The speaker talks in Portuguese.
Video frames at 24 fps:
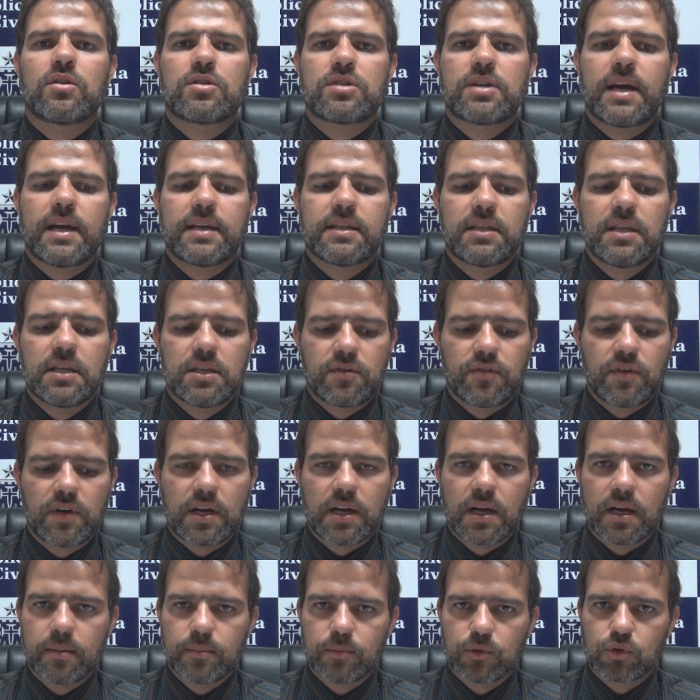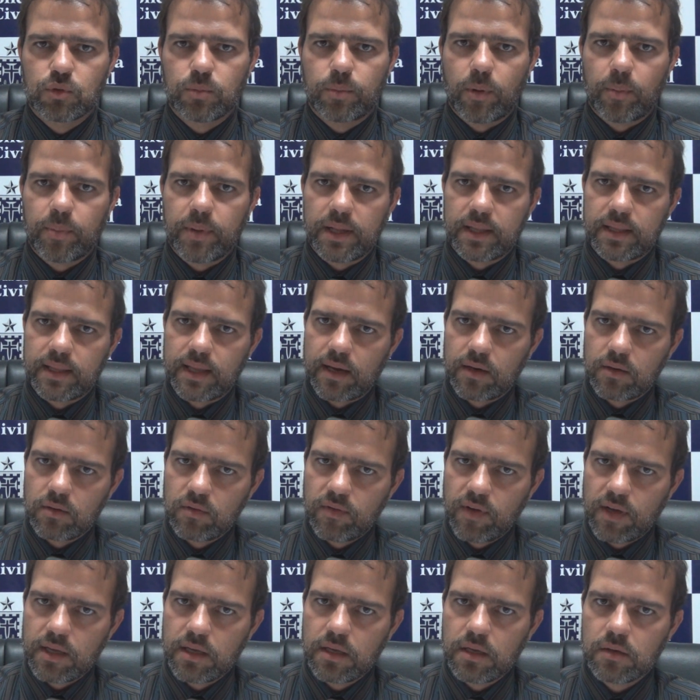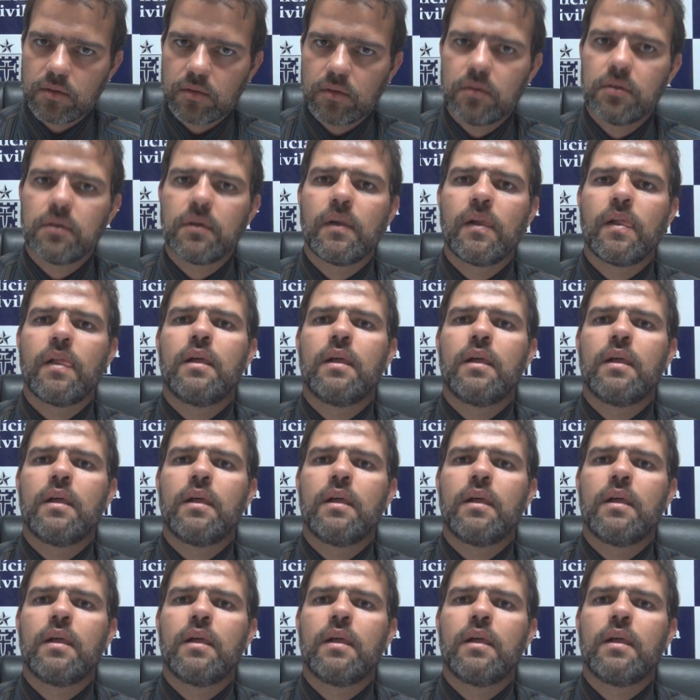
nós já identificamos o proprietário do veículo